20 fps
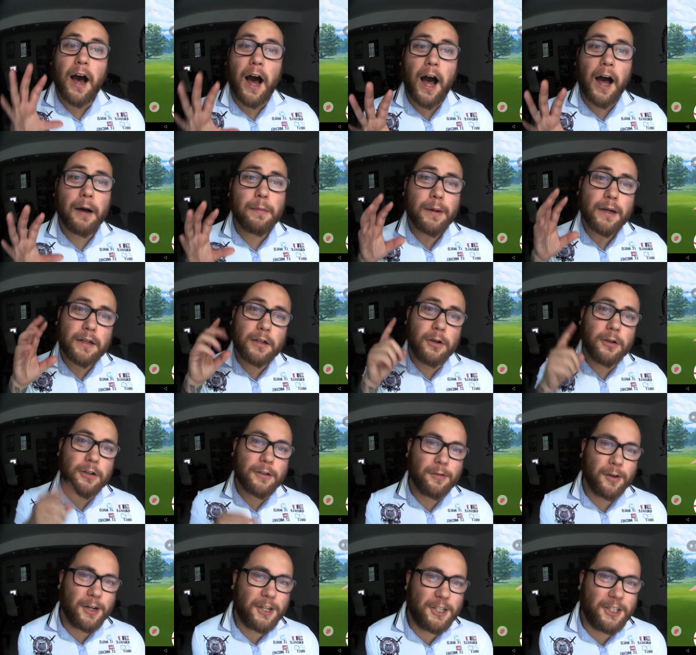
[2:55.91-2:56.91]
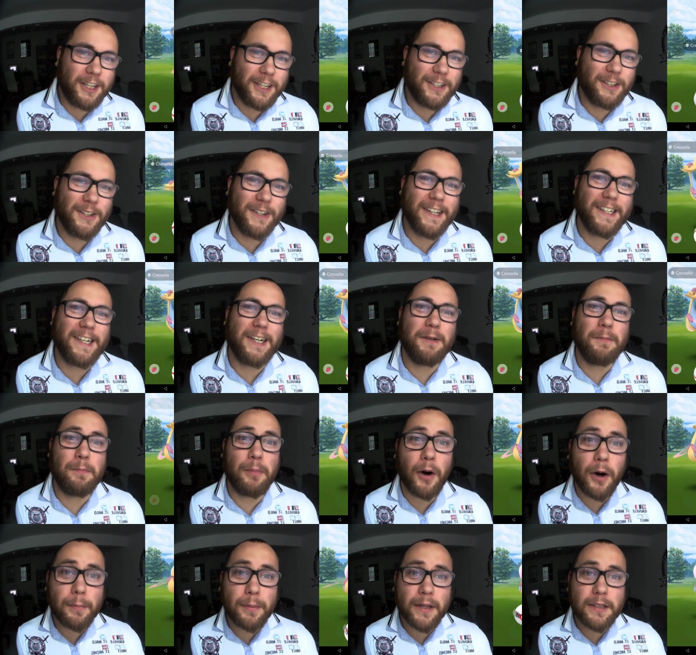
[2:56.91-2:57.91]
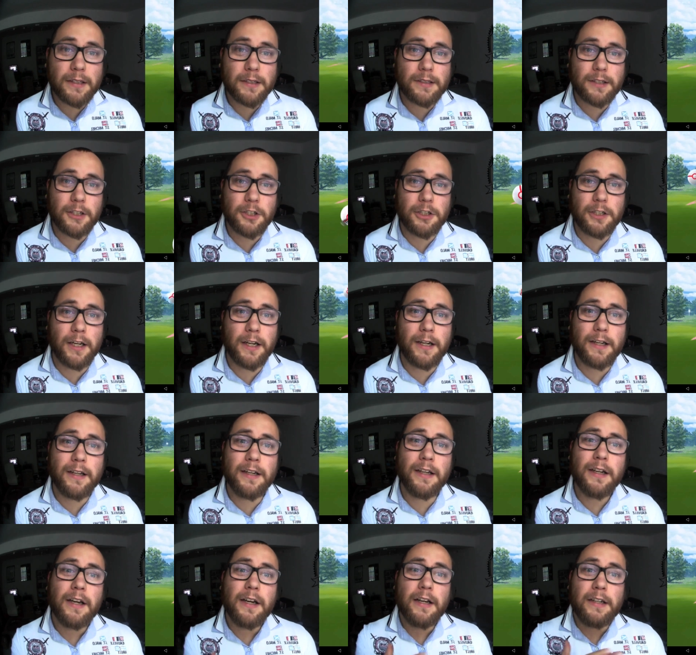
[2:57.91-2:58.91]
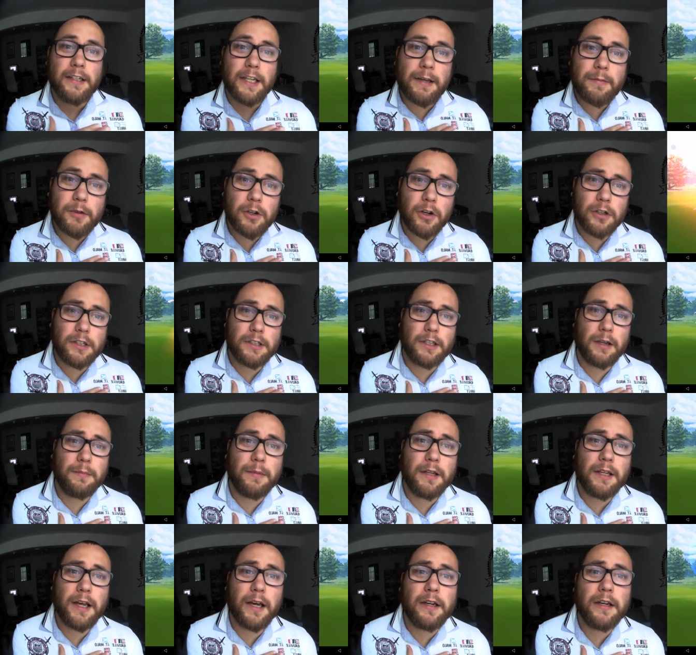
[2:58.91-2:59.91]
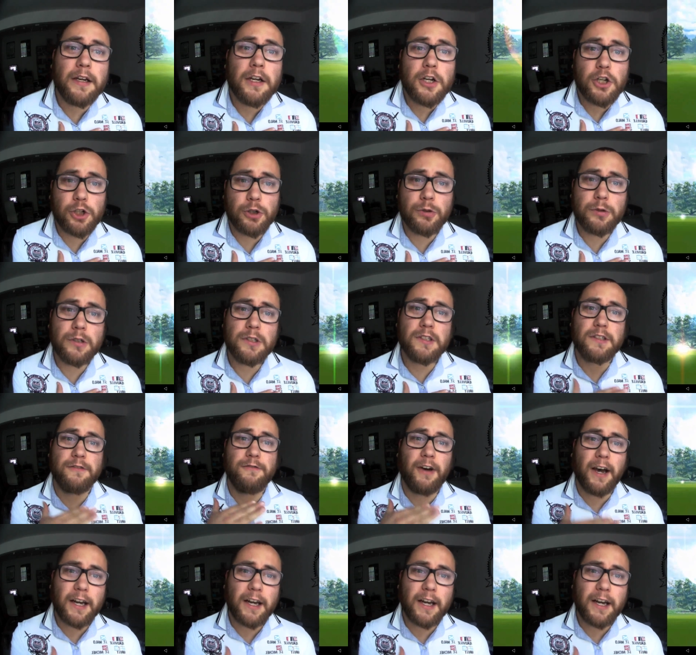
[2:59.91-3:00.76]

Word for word: Aber Glückwunsch natürlich an Bob an dieser Stelle. Dem konnte ich damit ein schönes